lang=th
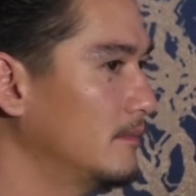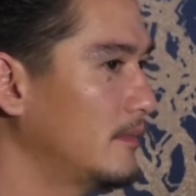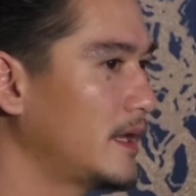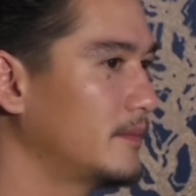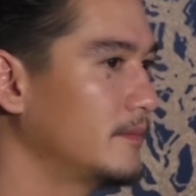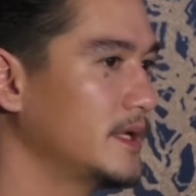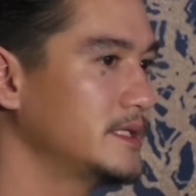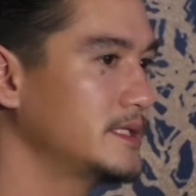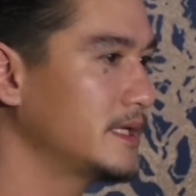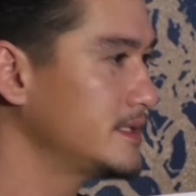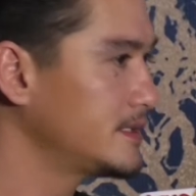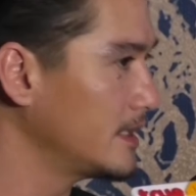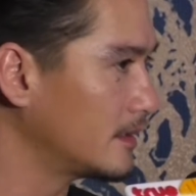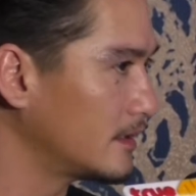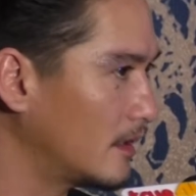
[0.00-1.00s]
มันไม่ใช่
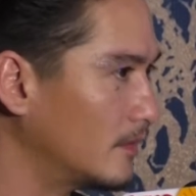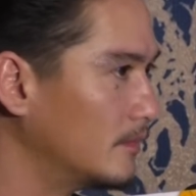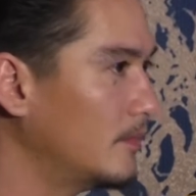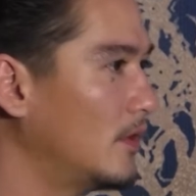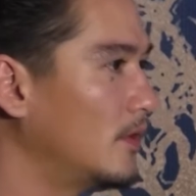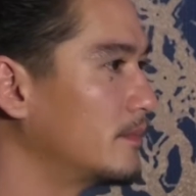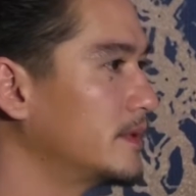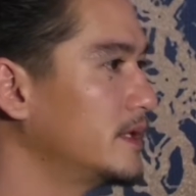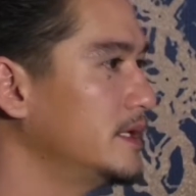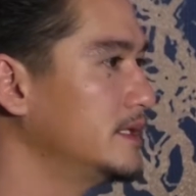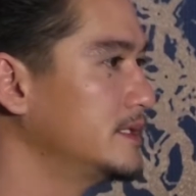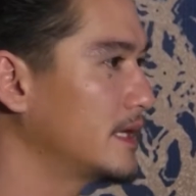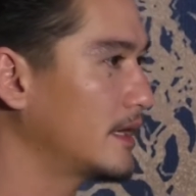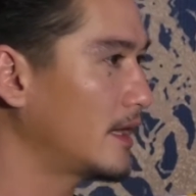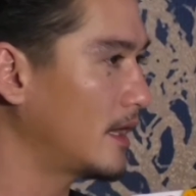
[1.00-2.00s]
สิทธิ์ของผมที่
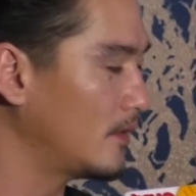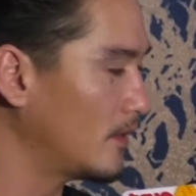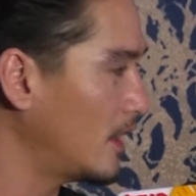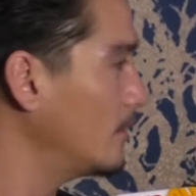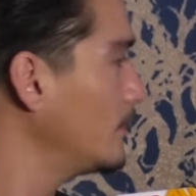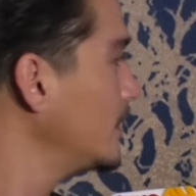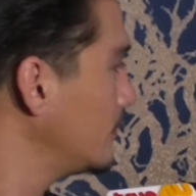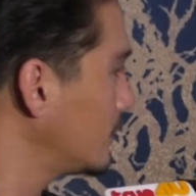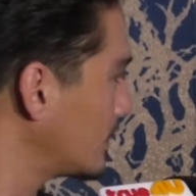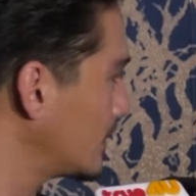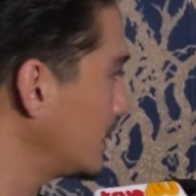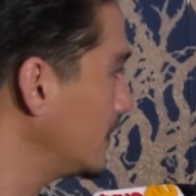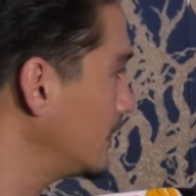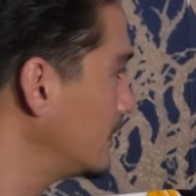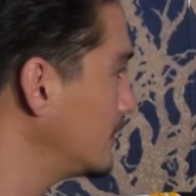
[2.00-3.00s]
จะเอาเขาไม่อยู่ใน
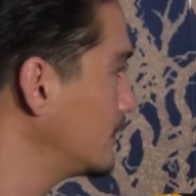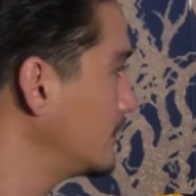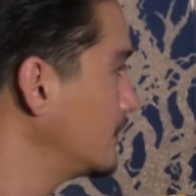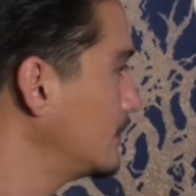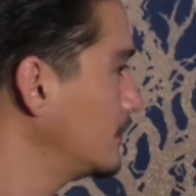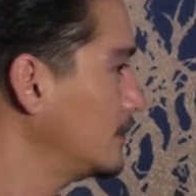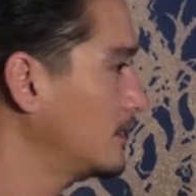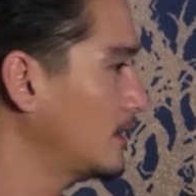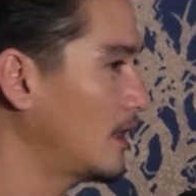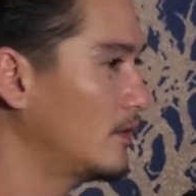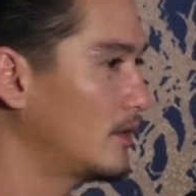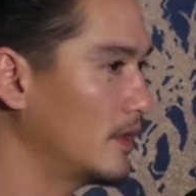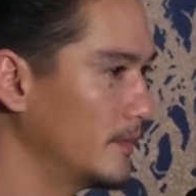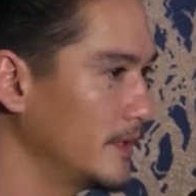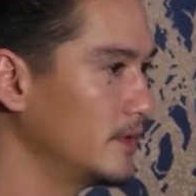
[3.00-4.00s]
เอา
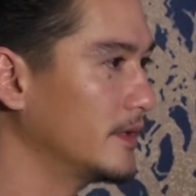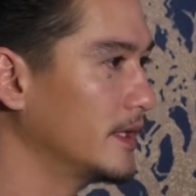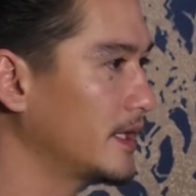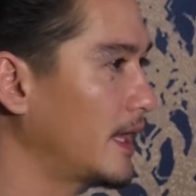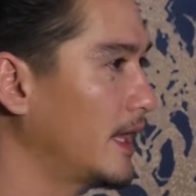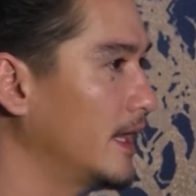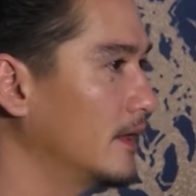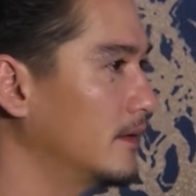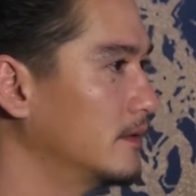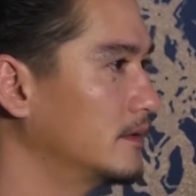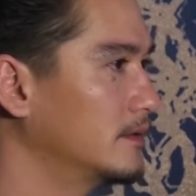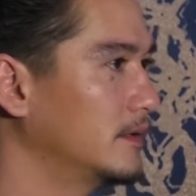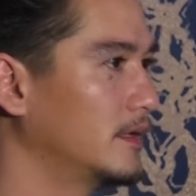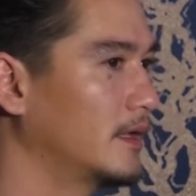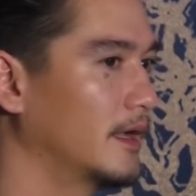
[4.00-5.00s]
เขาไม่อยู่ในข่าว
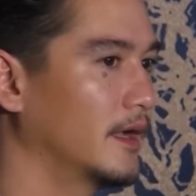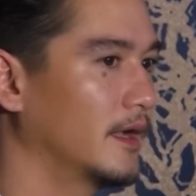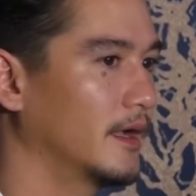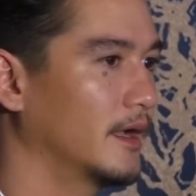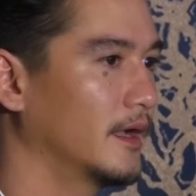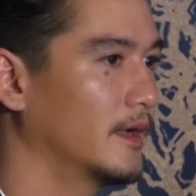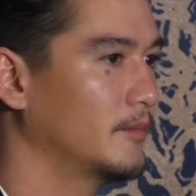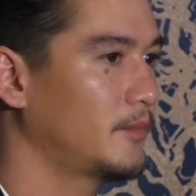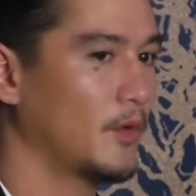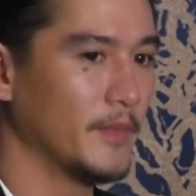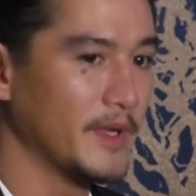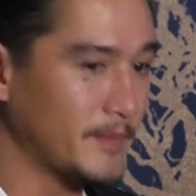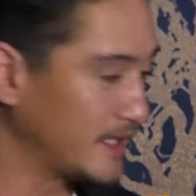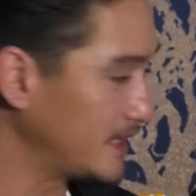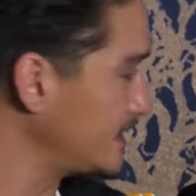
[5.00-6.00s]
ผม
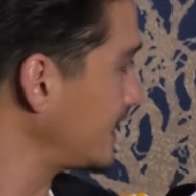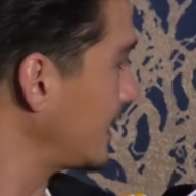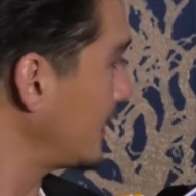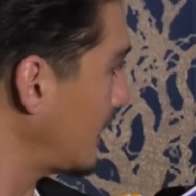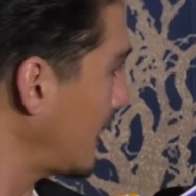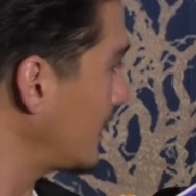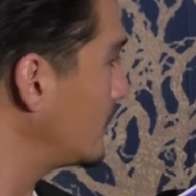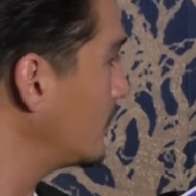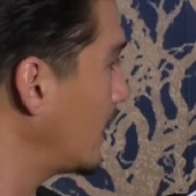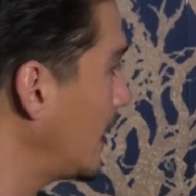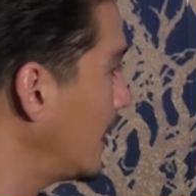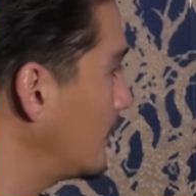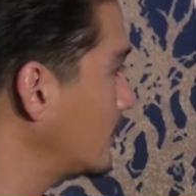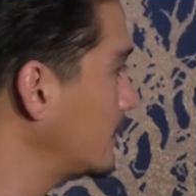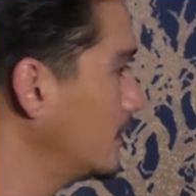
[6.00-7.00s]
ไม่ปฏิเสธอะไรอยู่
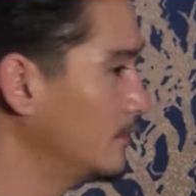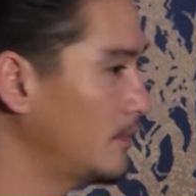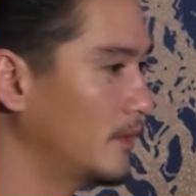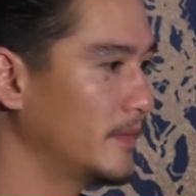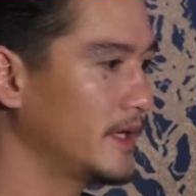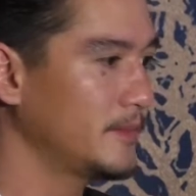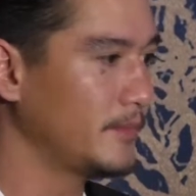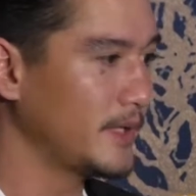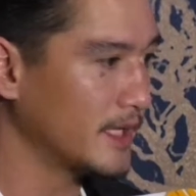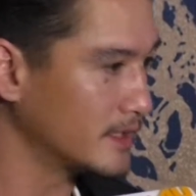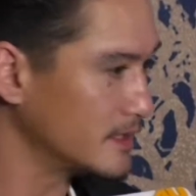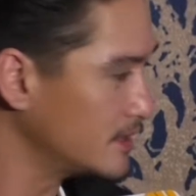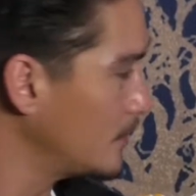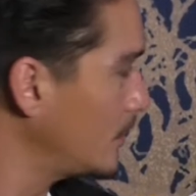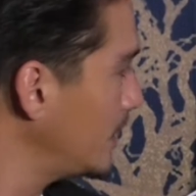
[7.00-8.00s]
แล้วคือผมไม่ได้เปลี่ยน
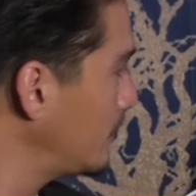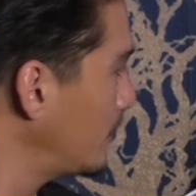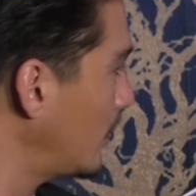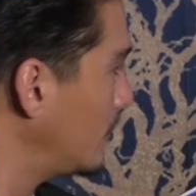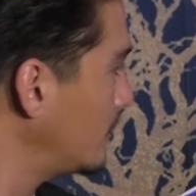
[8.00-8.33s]
ชีวิต ผ